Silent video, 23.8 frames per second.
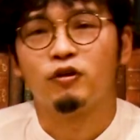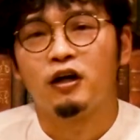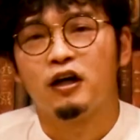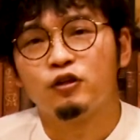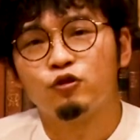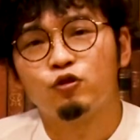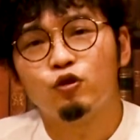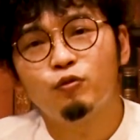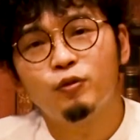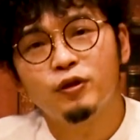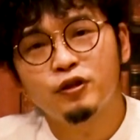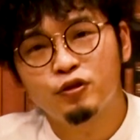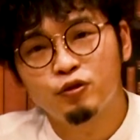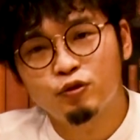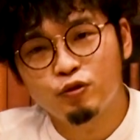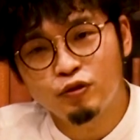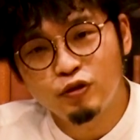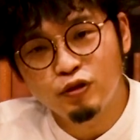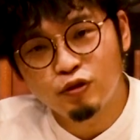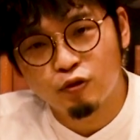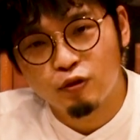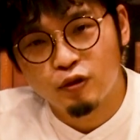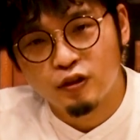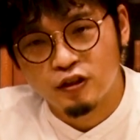の火葬場
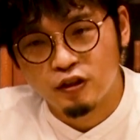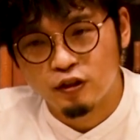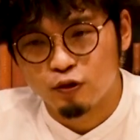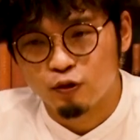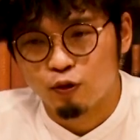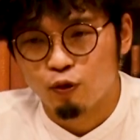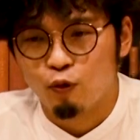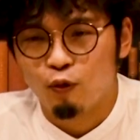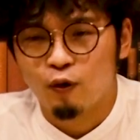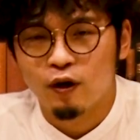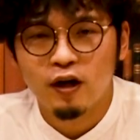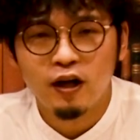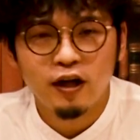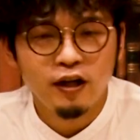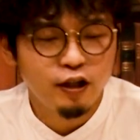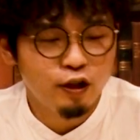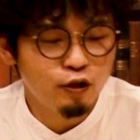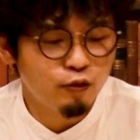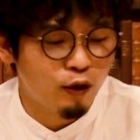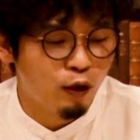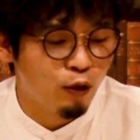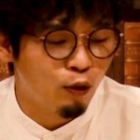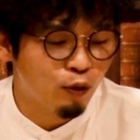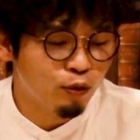職員とですね、その笑い
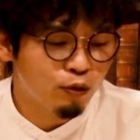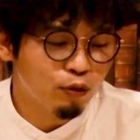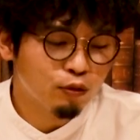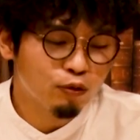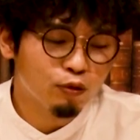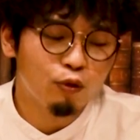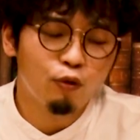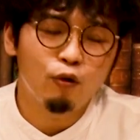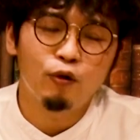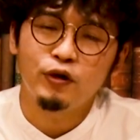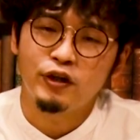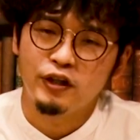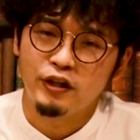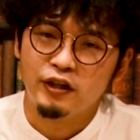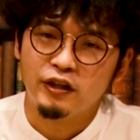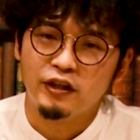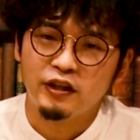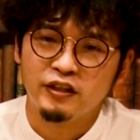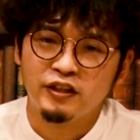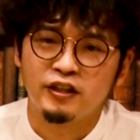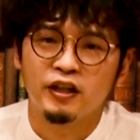とは程遠い